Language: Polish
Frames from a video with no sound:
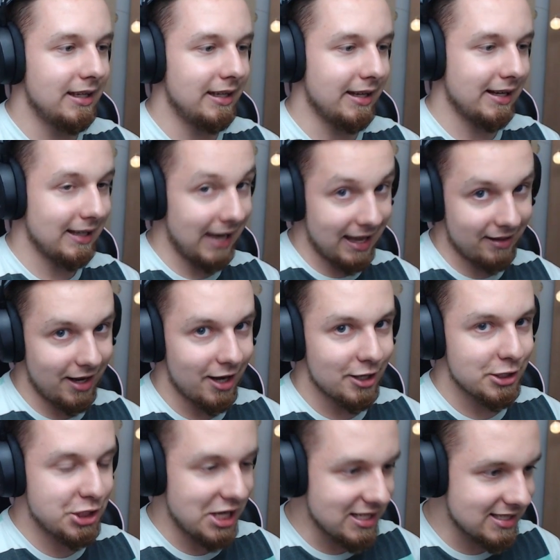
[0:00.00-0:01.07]
e, klan
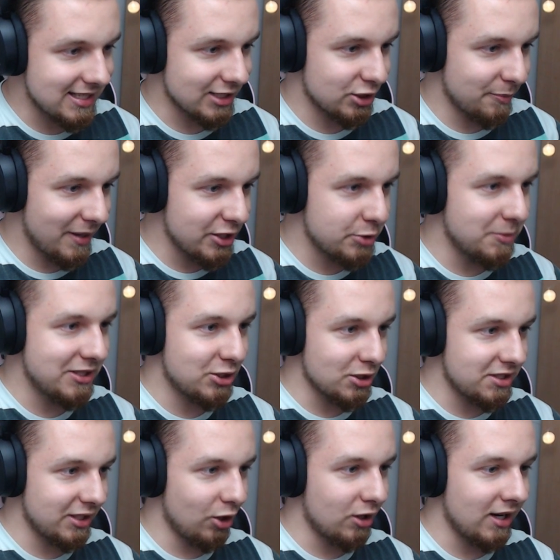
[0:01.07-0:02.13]
Chesta, zobaczmy
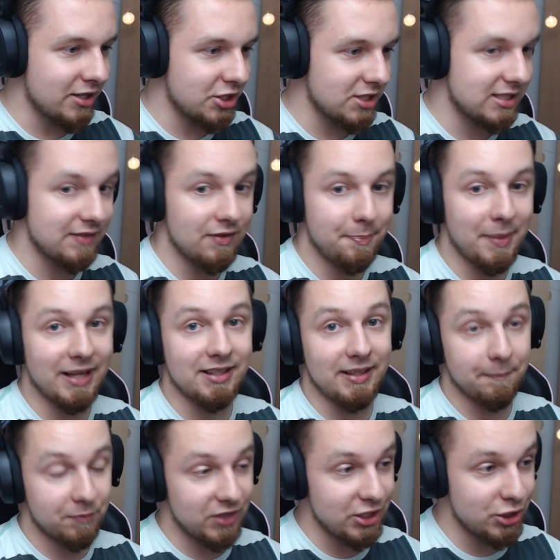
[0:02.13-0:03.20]
co z tego klan Chesta
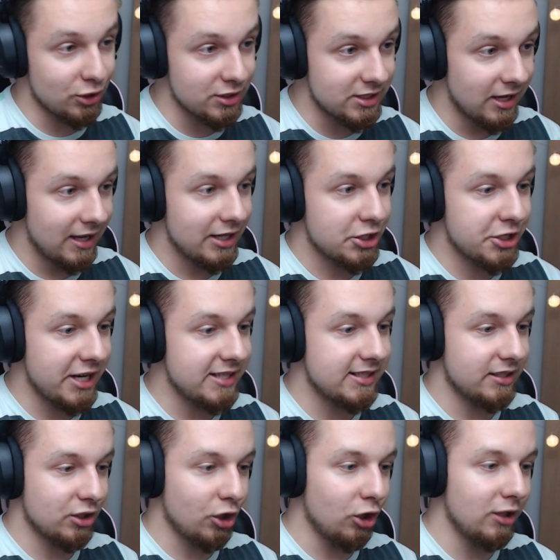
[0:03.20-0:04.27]
wypadnie.
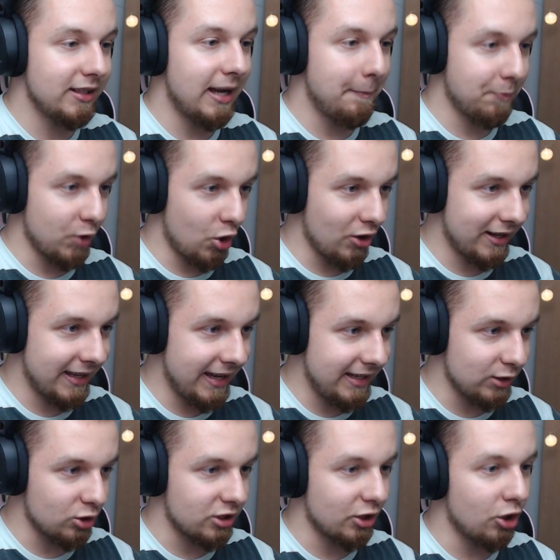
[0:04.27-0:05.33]
1600 golda, okej,
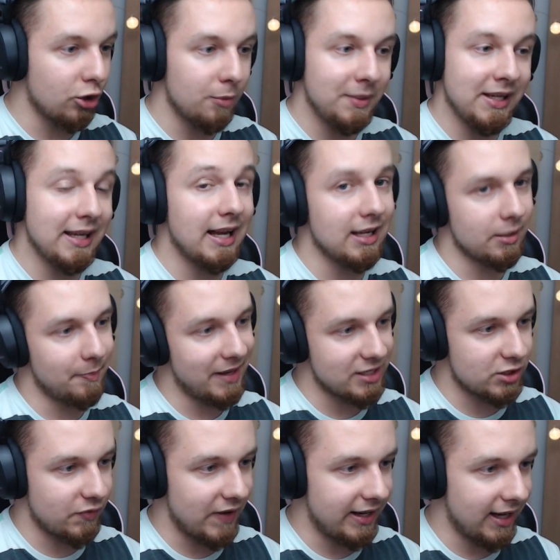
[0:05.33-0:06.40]
okay, do tego Goblin Gang,
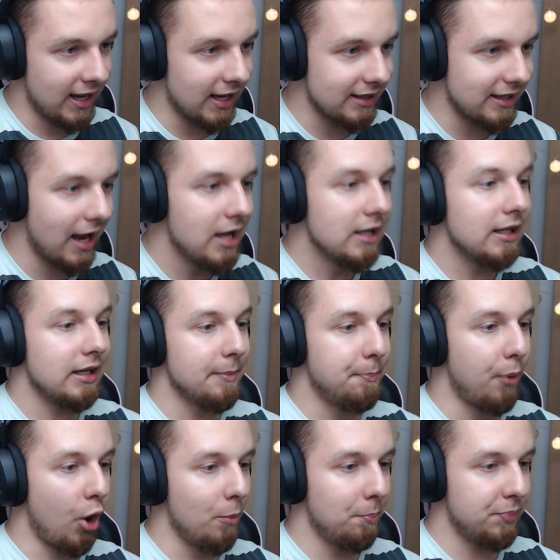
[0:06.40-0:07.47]
bardzo fajna karta, e,
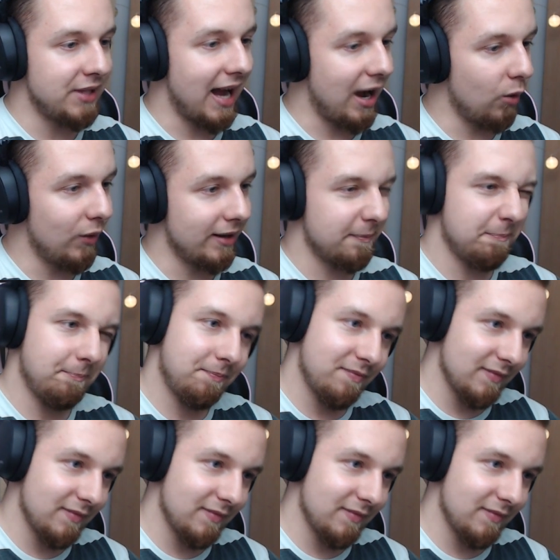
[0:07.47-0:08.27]
Bomb Tower.